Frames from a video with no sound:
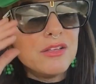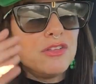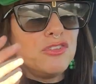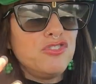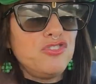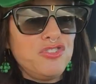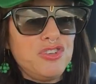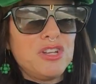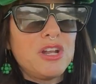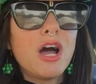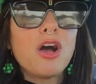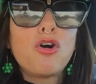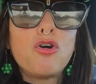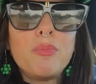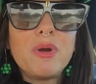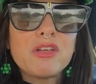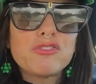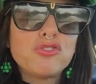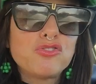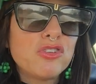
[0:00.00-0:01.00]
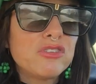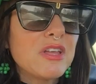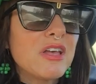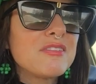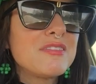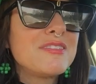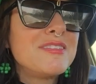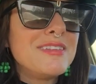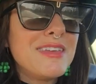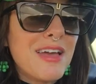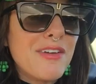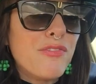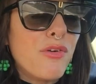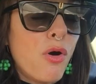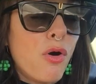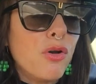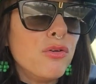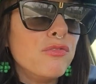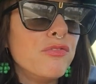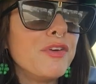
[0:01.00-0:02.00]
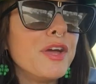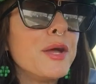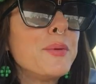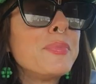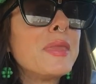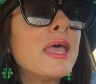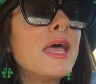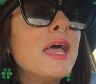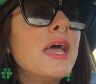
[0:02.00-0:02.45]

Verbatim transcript: gira, come la società si evolve